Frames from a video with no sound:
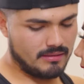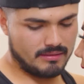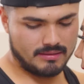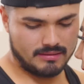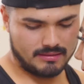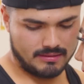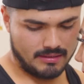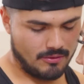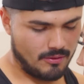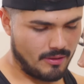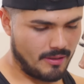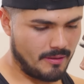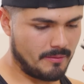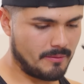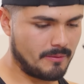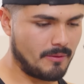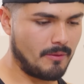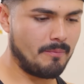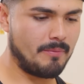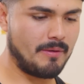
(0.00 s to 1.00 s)
Señora,
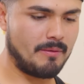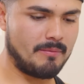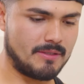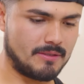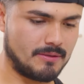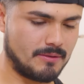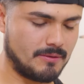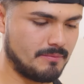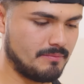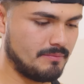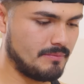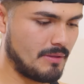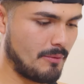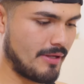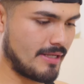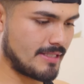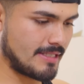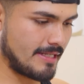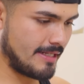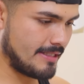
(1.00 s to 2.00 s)
con permiso, me
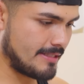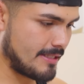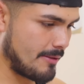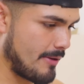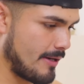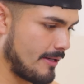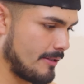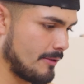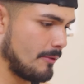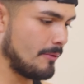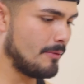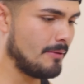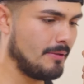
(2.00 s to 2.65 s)
voy a seguir trabajando.